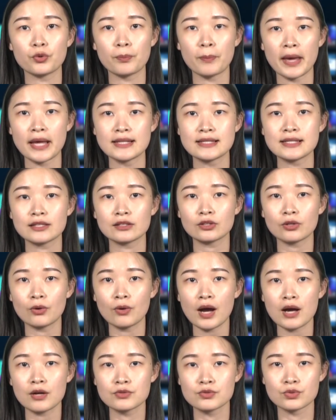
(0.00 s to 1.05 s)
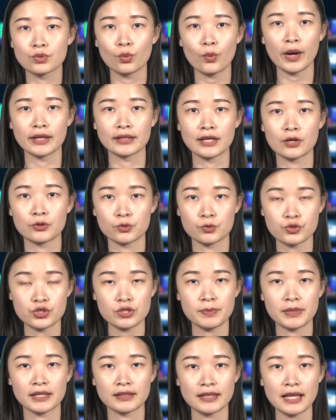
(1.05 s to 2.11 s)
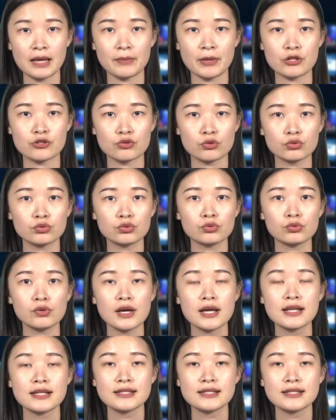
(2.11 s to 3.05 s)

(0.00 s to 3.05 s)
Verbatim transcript: 北京冬奥组的乳制品类别冲突，